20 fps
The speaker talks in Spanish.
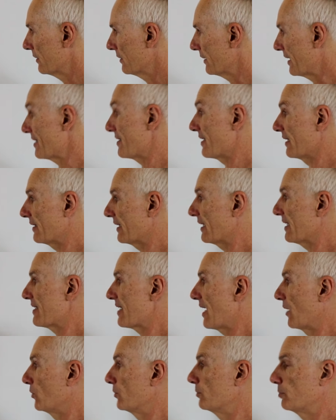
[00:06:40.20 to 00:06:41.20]
que si tienes
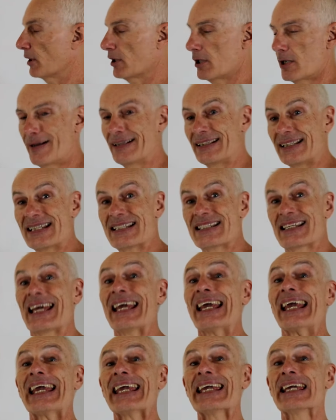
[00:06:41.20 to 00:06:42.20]
algún problema tienes
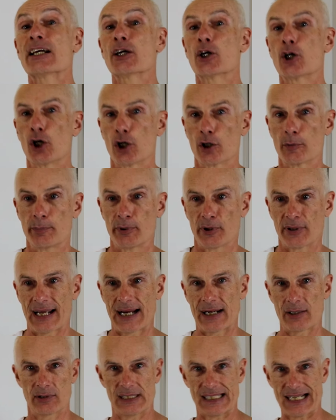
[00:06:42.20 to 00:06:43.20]
que
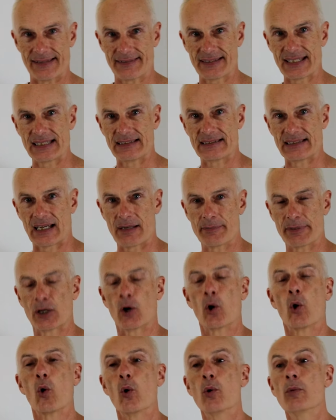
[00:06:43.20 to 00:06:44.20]
incorporarlo a la dieta,
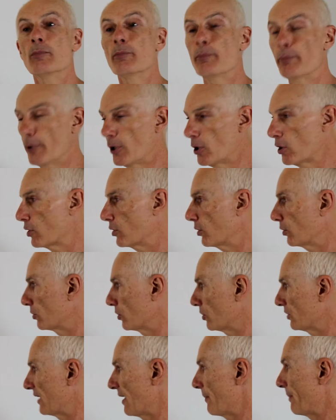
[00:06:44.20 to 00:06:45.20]
pero un poco, no te